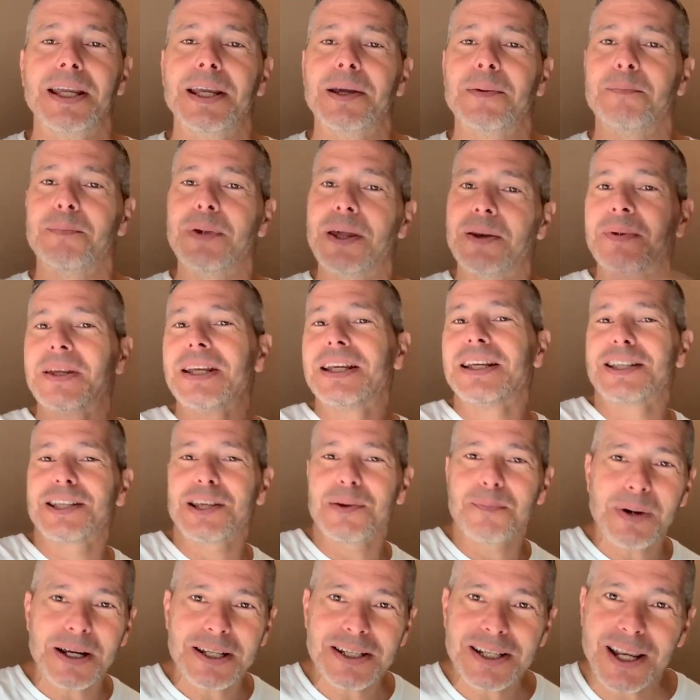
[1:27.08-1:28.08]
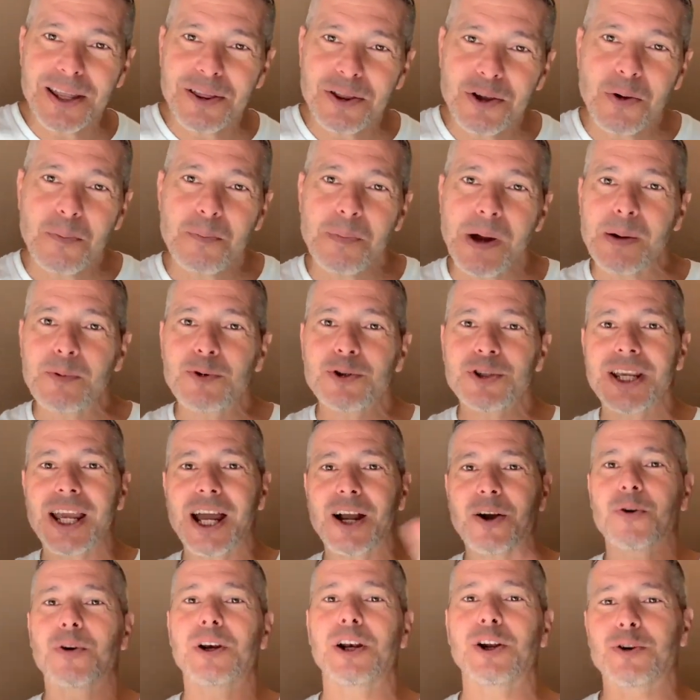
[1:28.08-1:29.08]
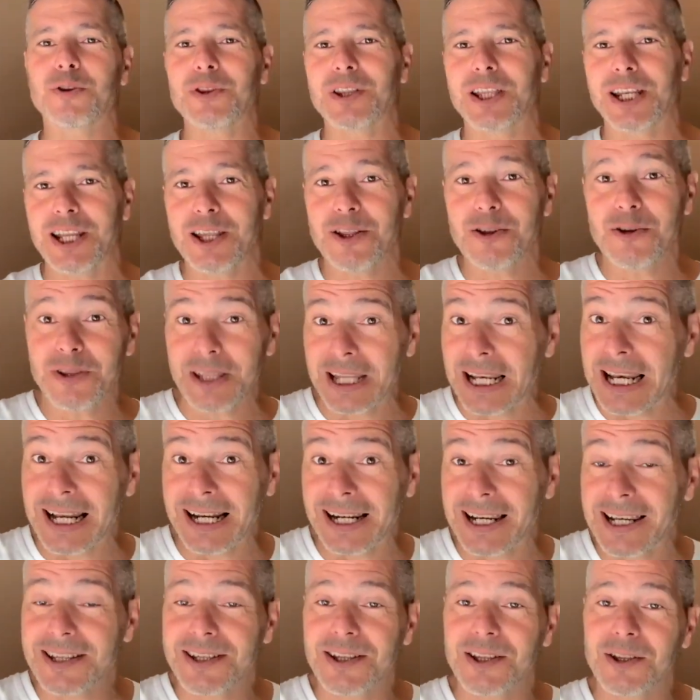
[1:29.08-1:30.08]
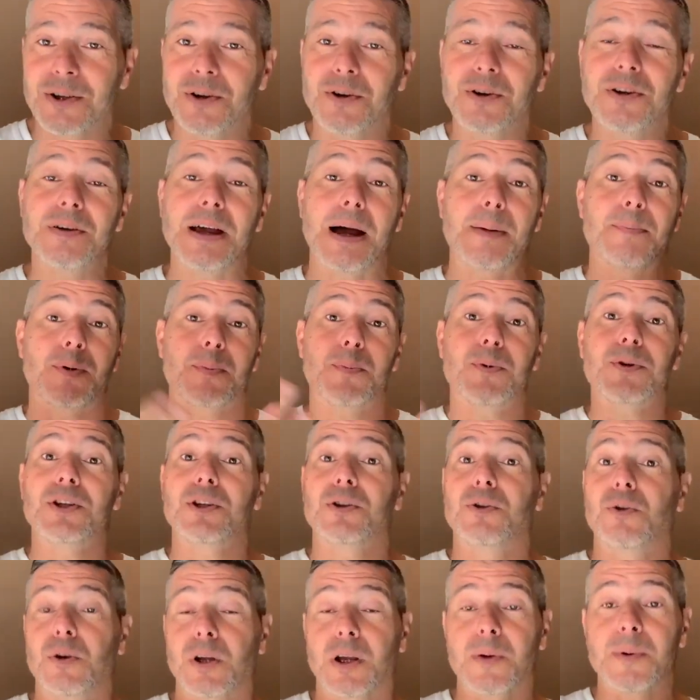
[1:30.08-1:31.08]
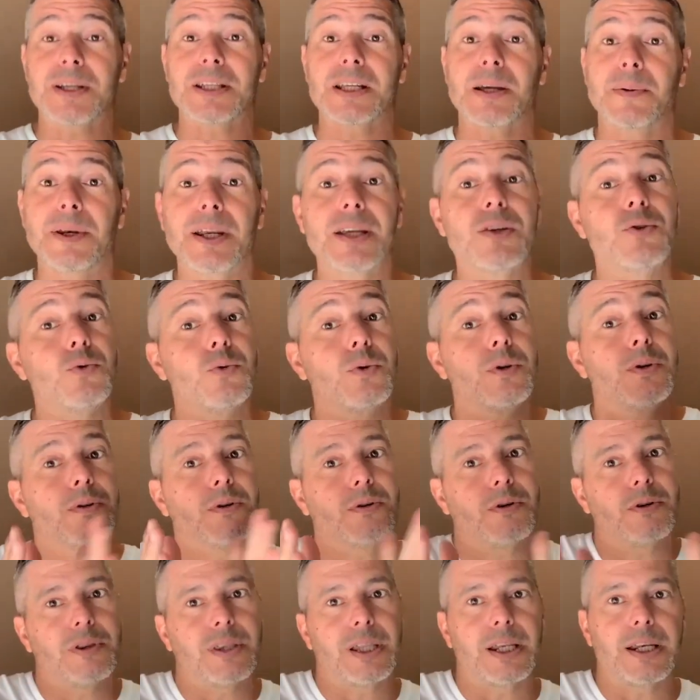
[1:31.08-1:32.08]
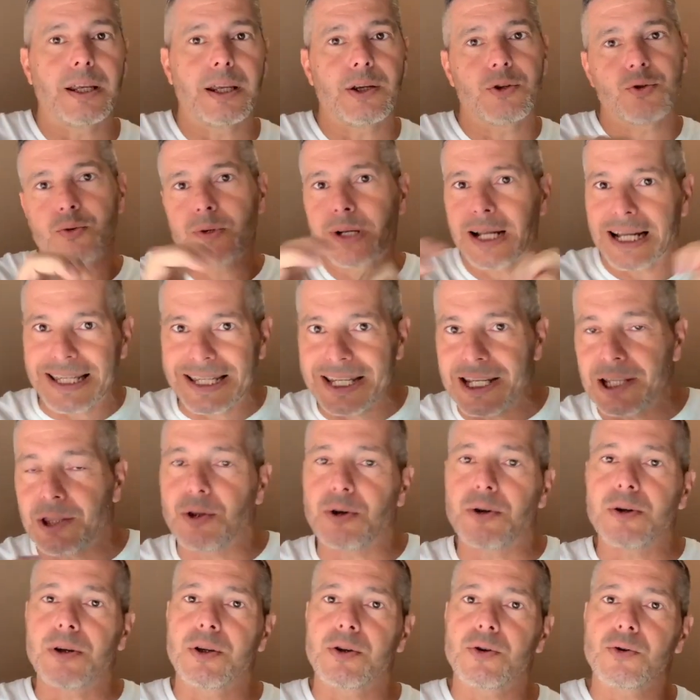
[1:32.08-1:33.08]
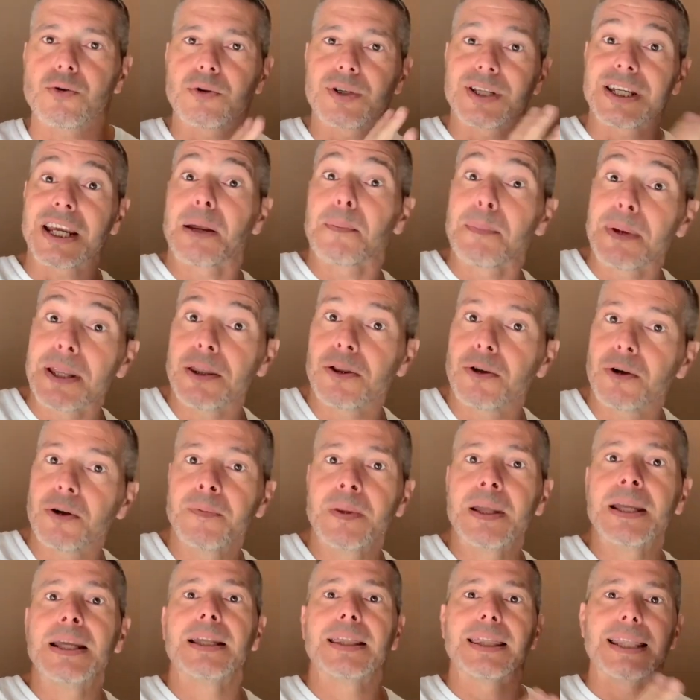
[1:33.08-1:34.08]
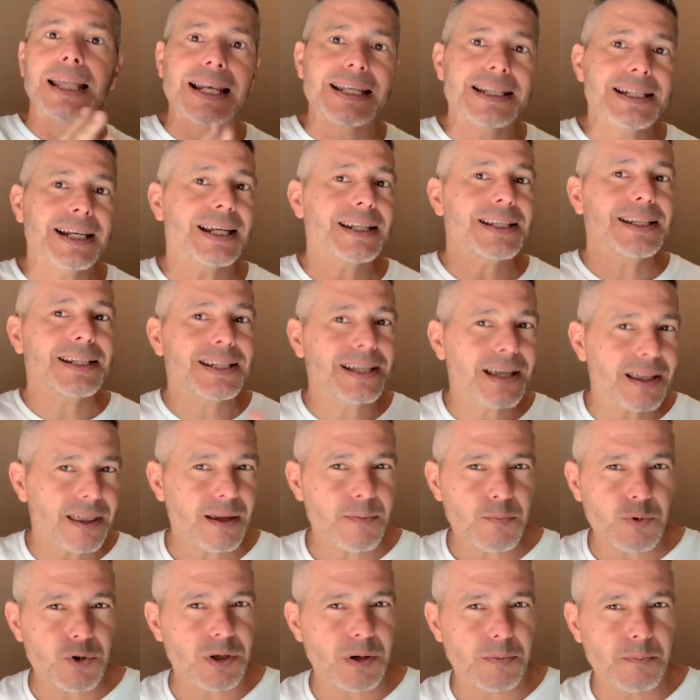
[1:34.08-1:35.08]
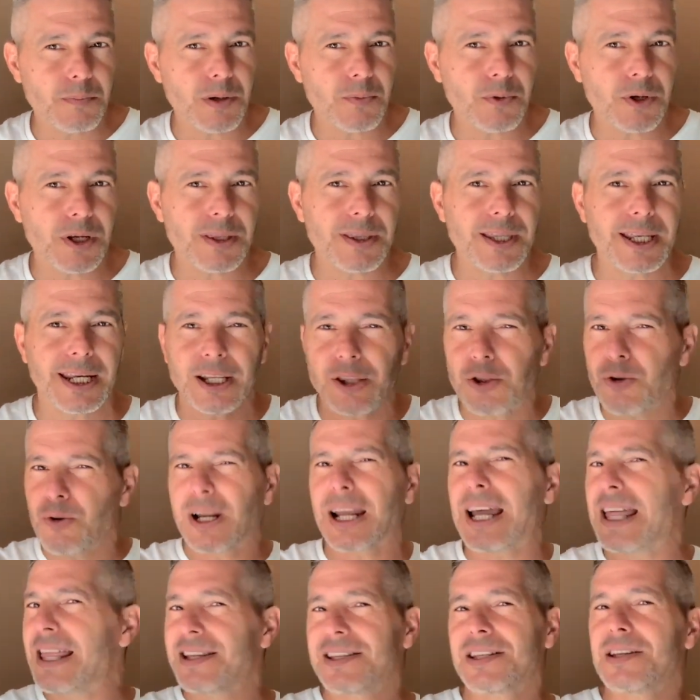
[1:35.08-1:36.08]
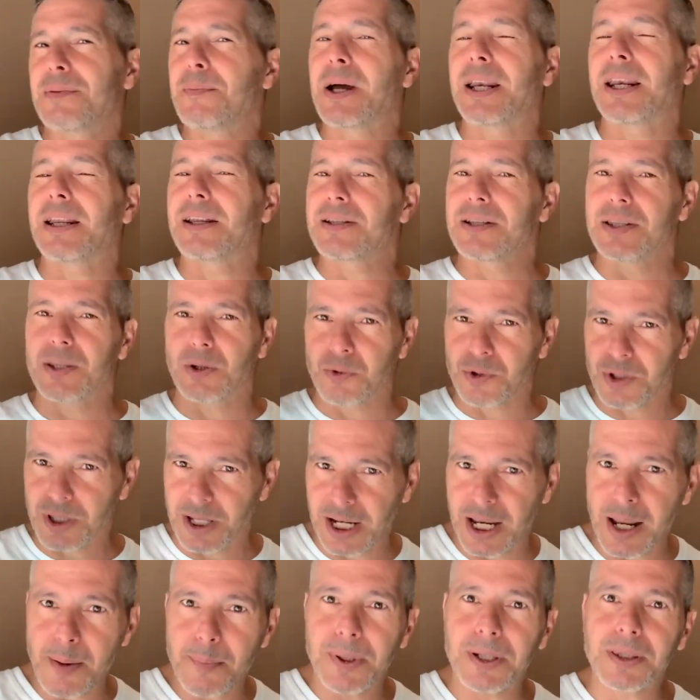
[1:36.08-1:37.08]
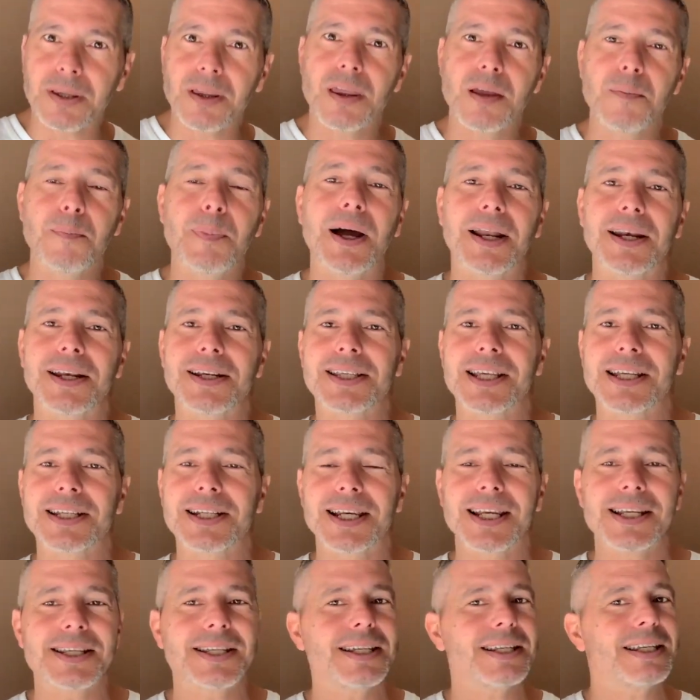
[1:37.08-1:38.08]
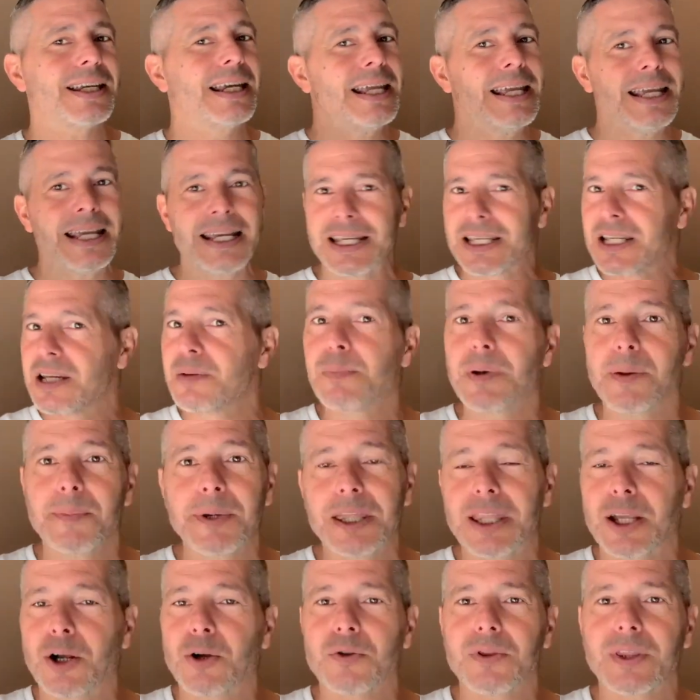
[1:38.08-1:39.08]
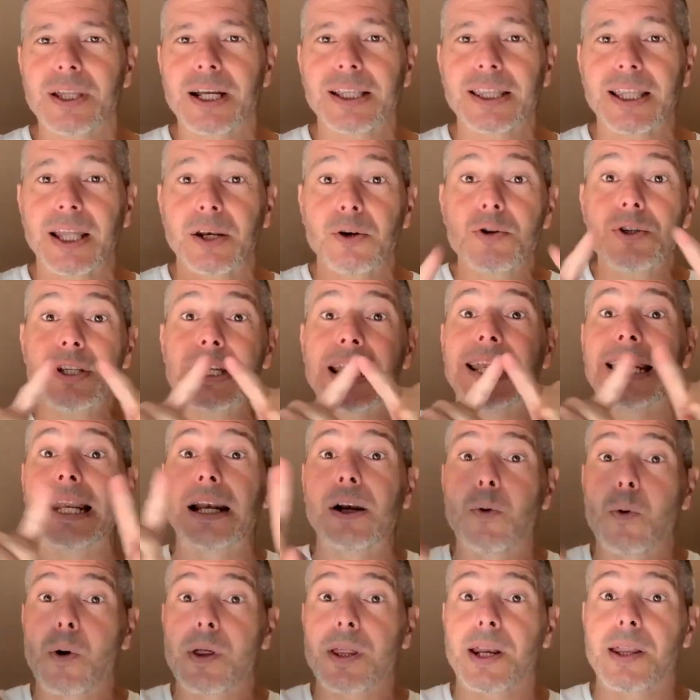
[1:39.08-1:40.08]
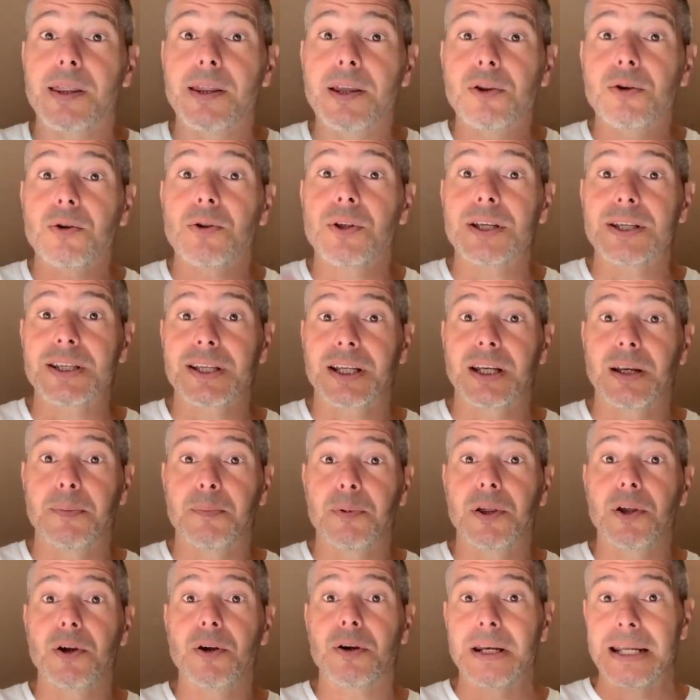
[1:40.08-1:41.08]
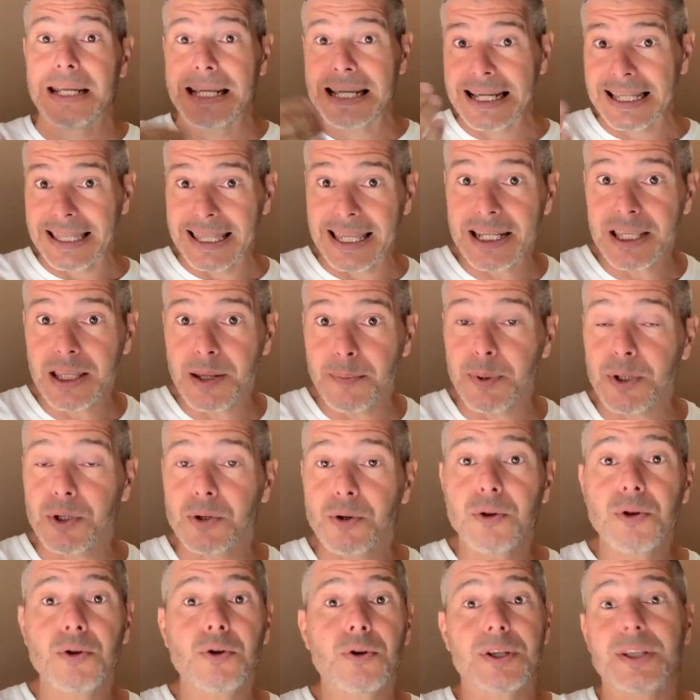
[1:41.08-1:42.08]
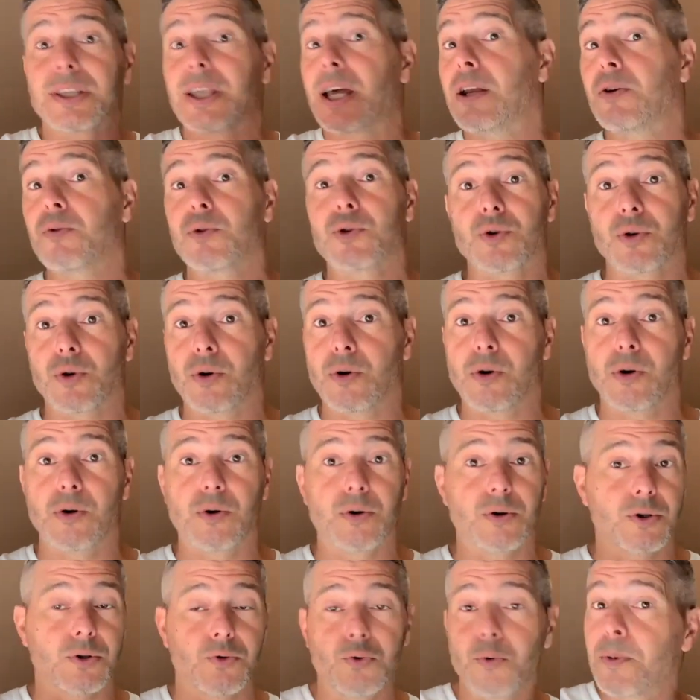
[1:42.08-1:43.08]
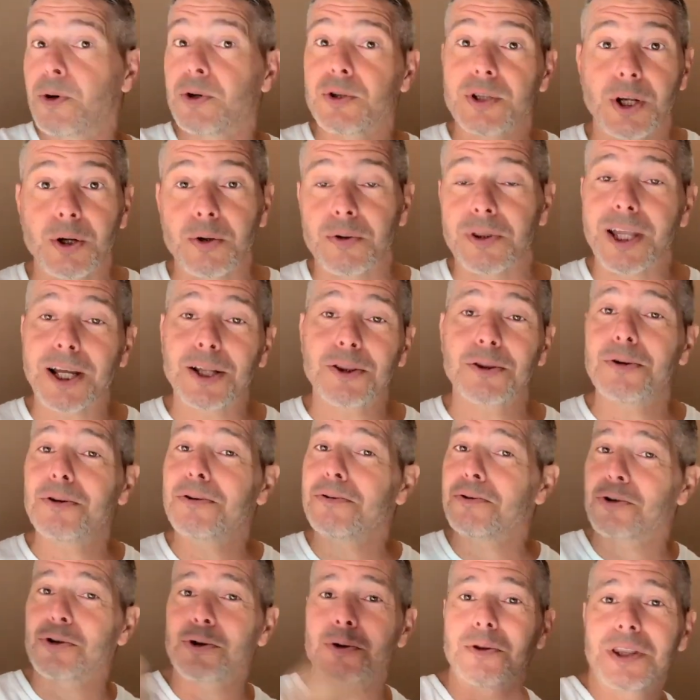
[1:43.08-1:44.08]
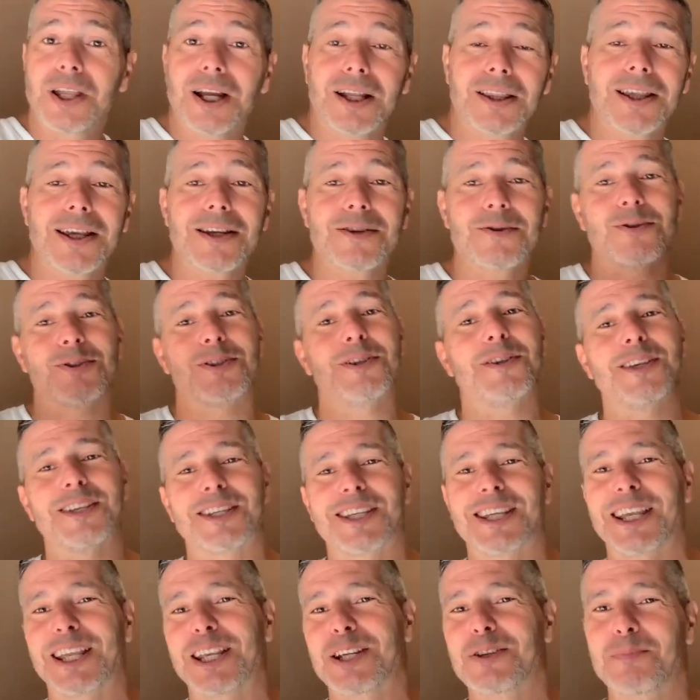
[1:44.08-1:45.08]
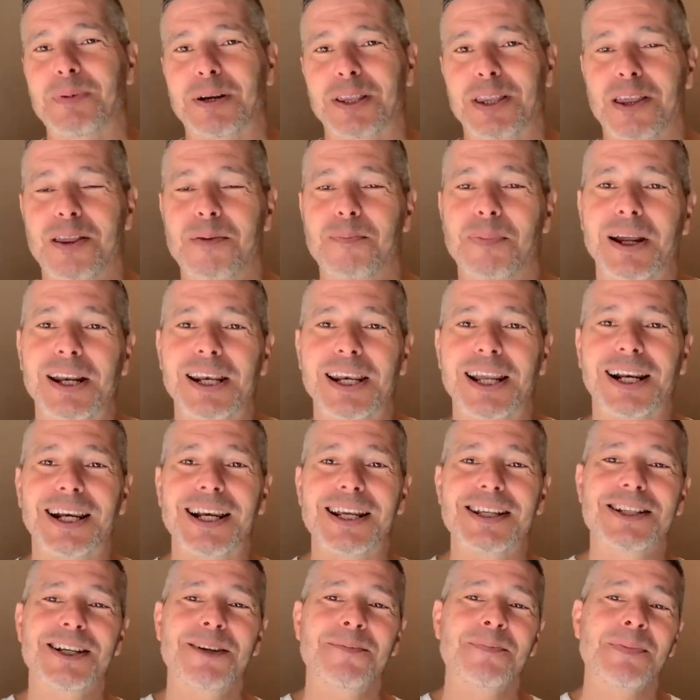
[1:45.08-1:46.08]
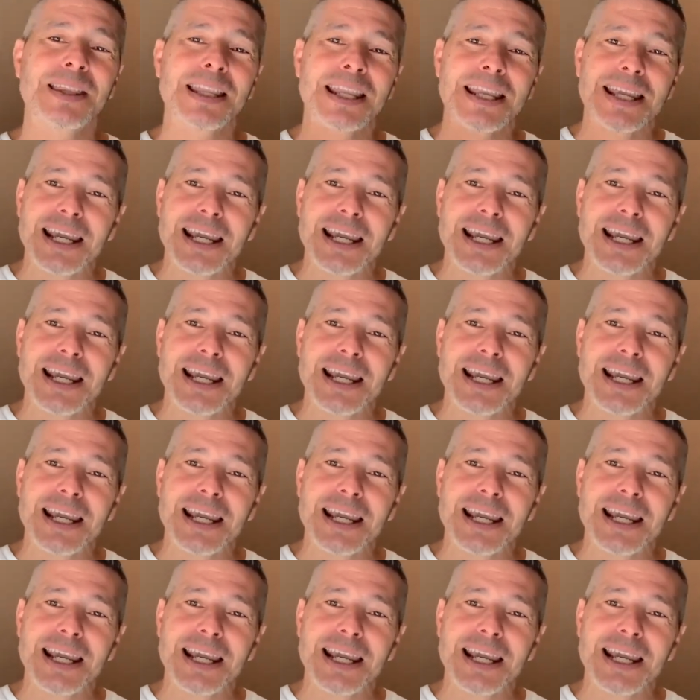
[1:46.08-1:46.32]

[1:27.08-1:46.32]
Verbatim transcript: Bien, sin más dilación, vamos ya con el contenido de la clase de hoy. A propósito, lo que vas a ver es un contenido es un cachito, es un segmento de las clases que hacemos en vivo y en directo cada semana. Si te gustaría participar en estas clases, simplemente contáctanos. En el cuadradito de descripción de este episodio están nuestros números de contacto, nos contactas, nos dices que quieres participar en la clase.